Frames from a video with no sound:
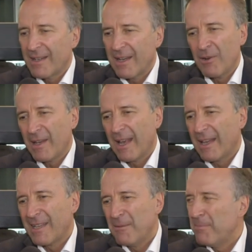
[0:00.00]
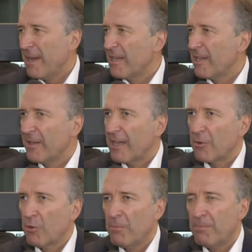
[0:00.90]
che non richiede gli impegni di Vita
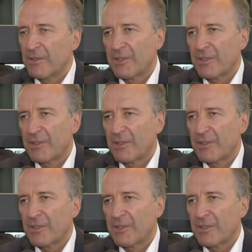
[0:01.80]
Group,